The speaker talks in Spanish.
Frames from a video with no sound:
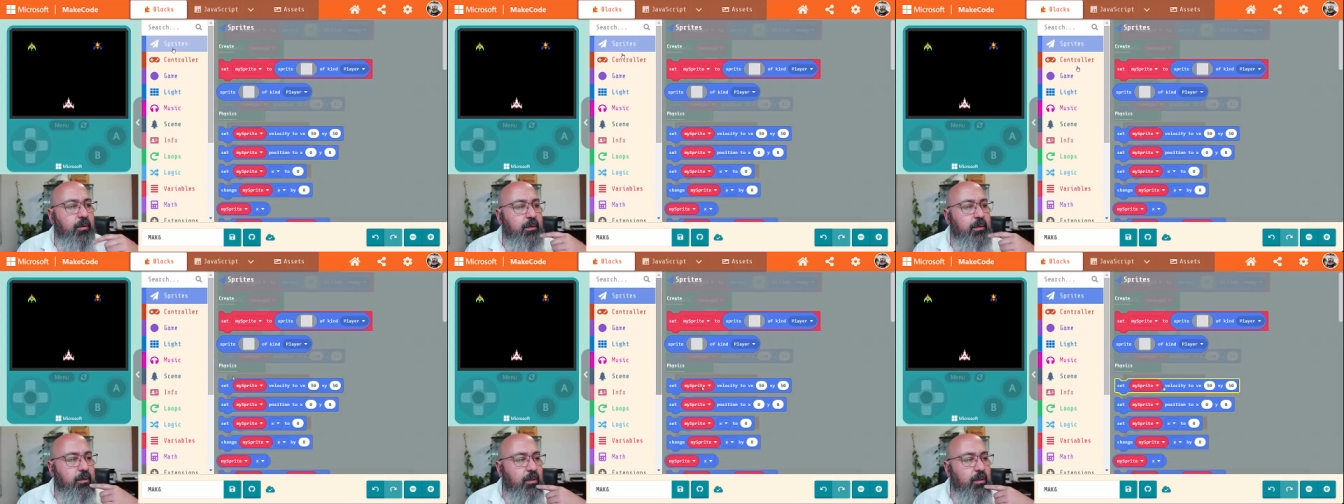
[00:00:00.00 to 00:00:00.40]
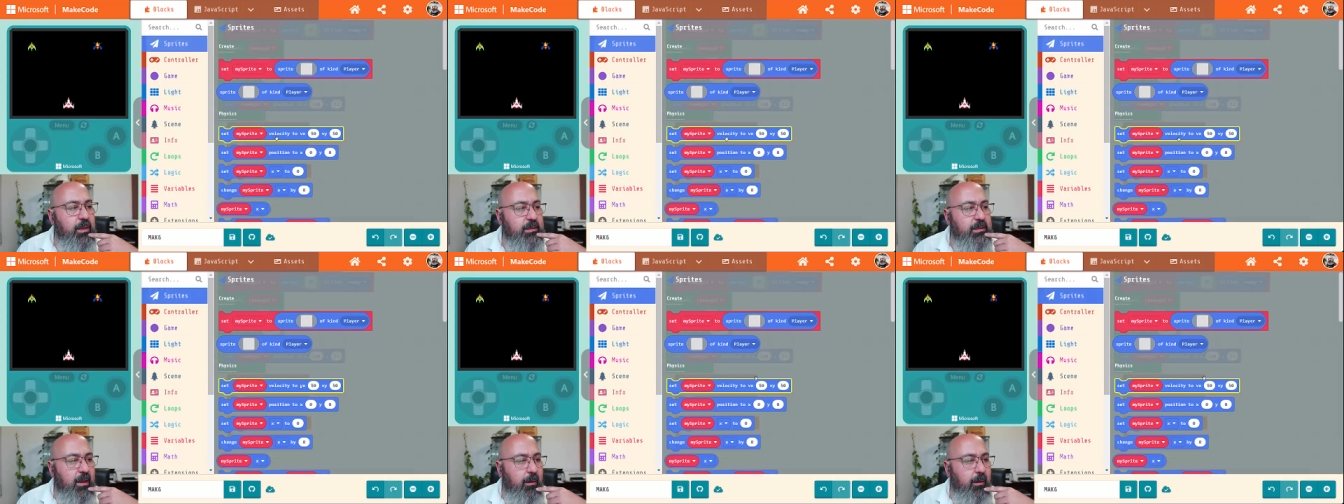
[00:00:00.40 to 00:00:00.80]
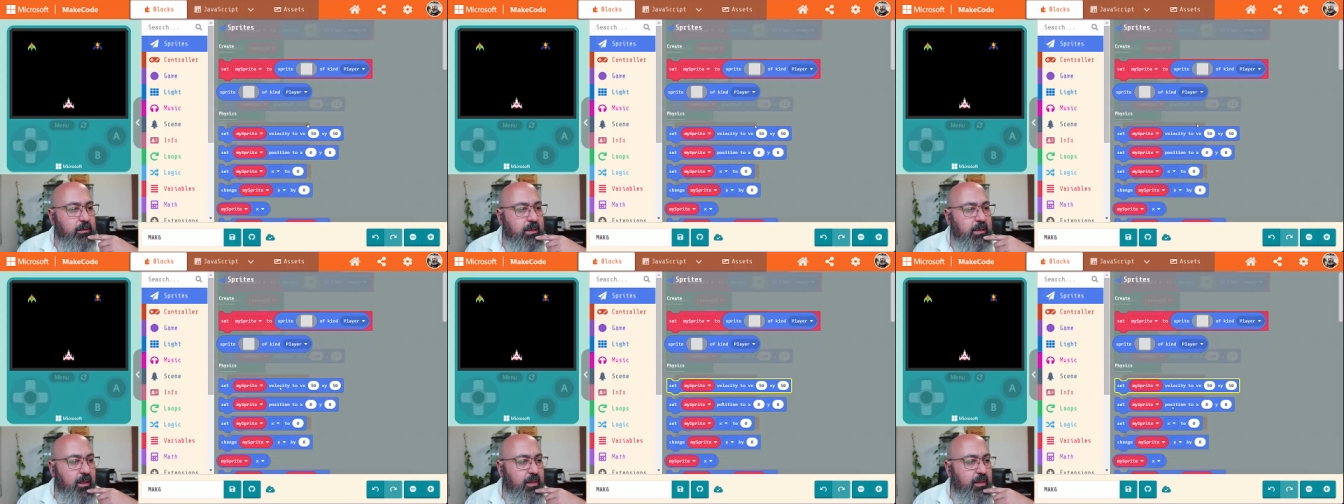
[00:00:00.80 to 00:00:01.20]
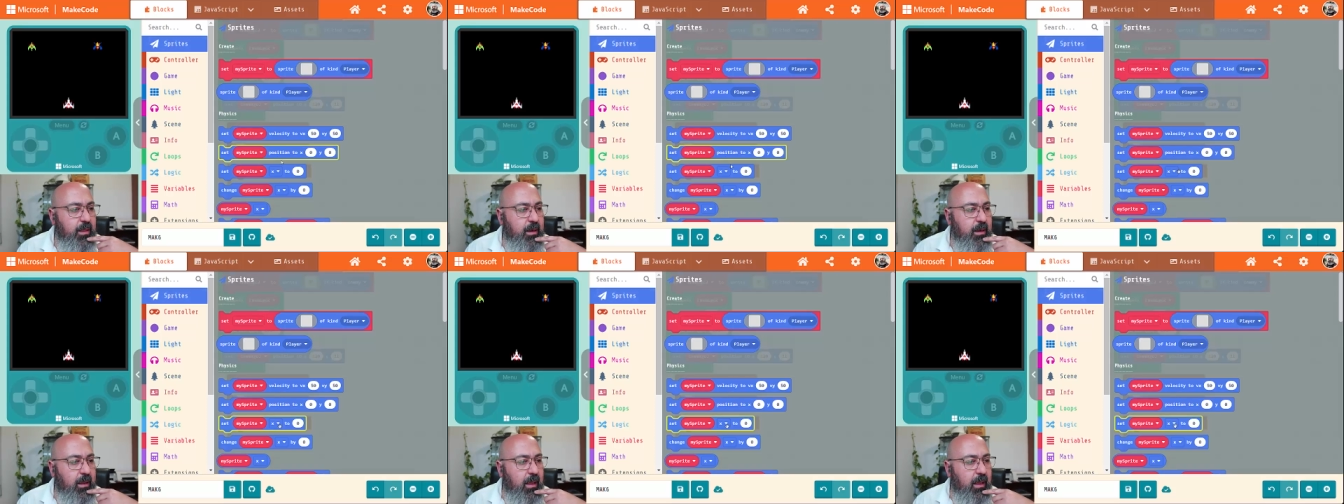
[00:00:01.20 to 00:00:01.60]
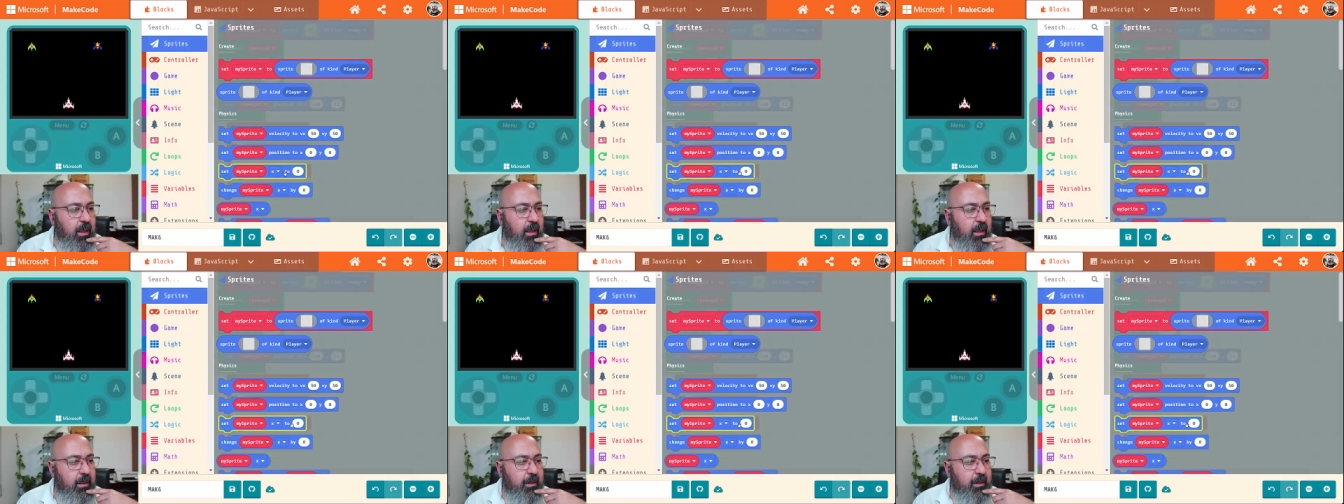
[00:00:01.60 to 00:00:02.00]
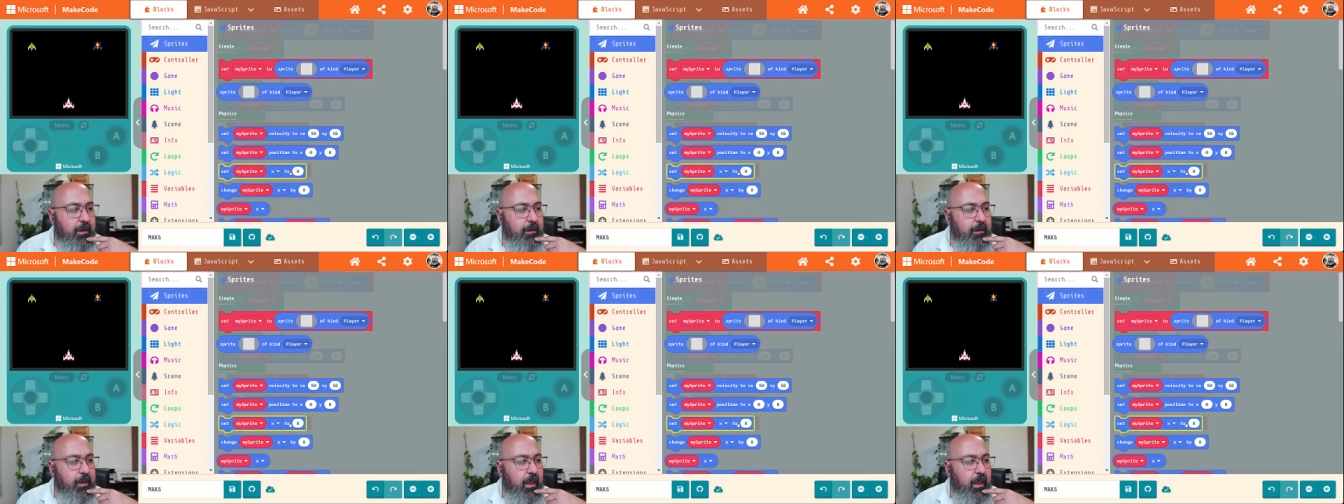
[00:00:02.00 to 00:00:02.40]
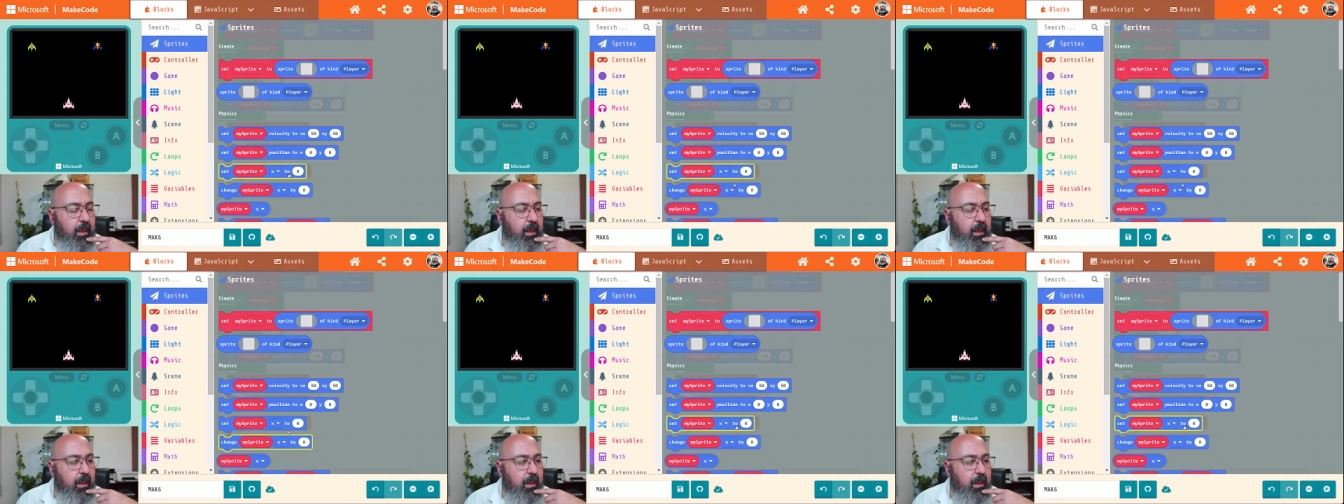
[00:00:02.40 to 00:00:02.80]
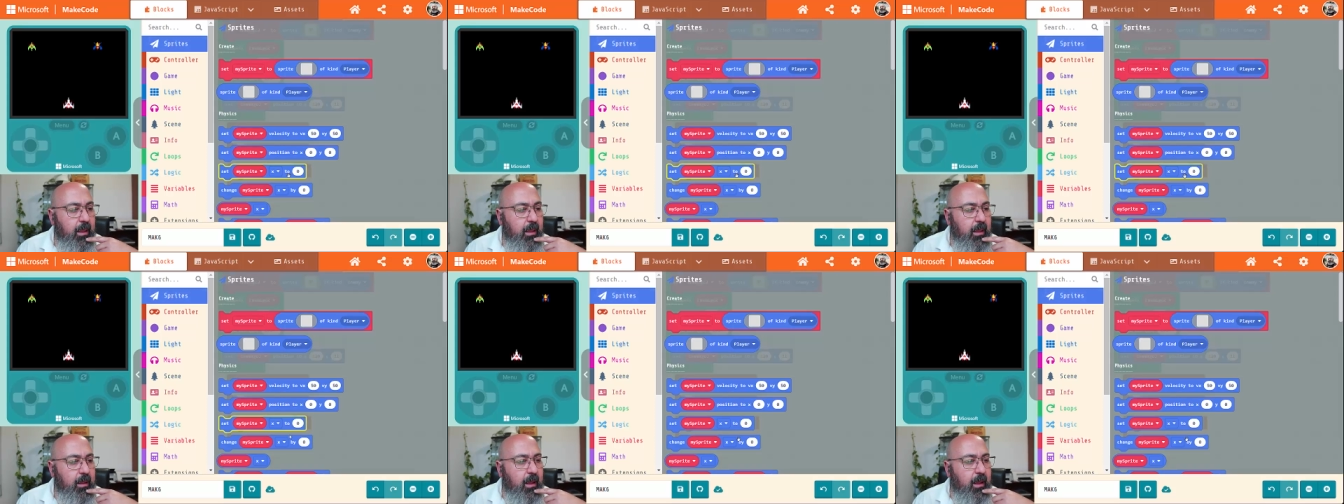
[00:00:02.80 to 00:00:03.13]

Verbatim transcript: Entonces le vamos a decir que eh,